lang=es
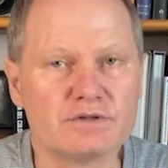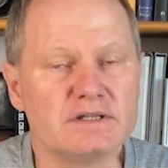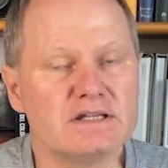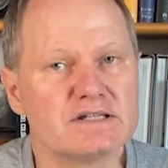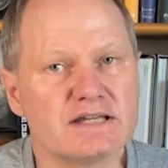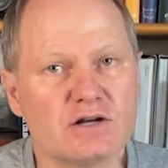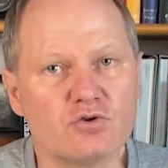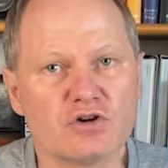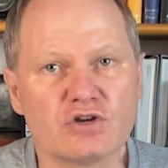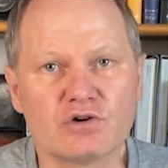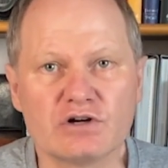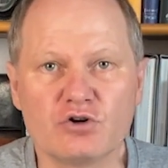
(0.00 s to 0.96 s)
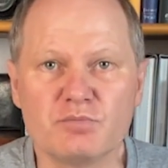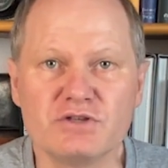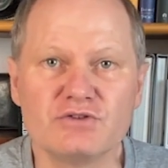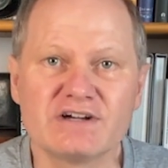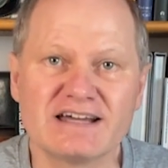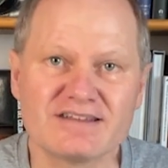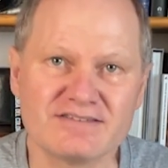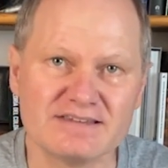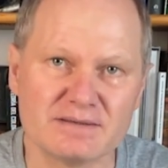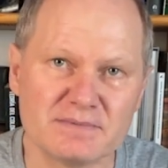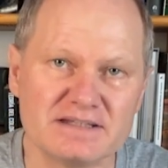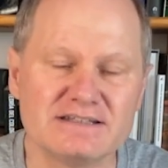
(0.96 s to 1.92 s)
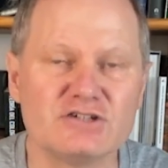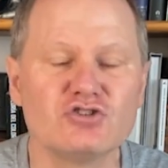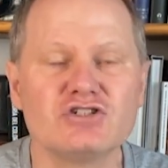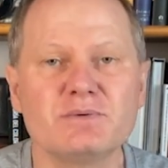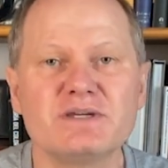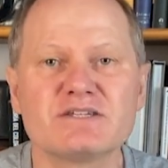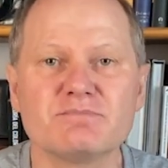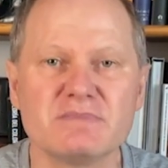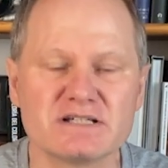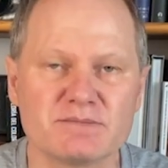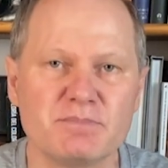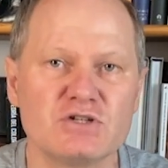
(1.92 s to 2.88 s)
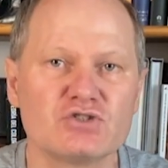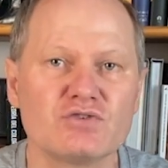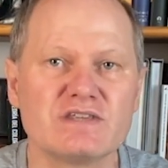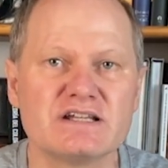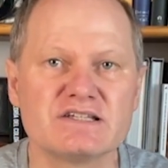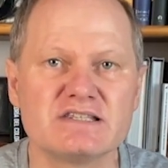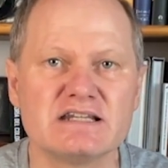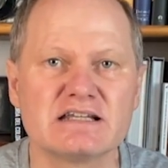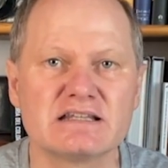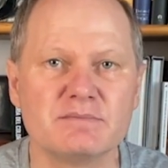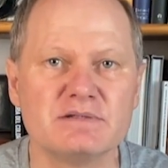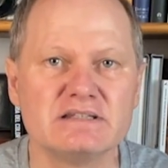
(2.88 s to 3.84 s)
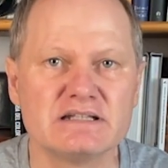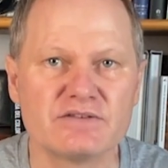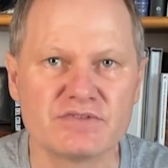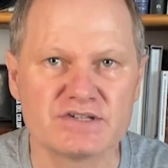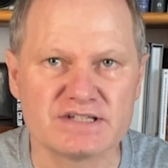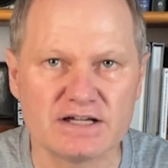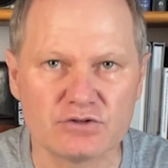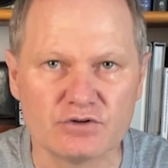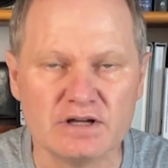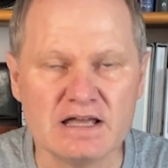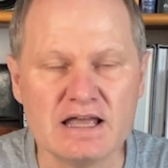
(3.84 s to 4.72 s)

Y es algo que os recomiendo encarecidamente. No llevéis más peso del estrictamente necesario.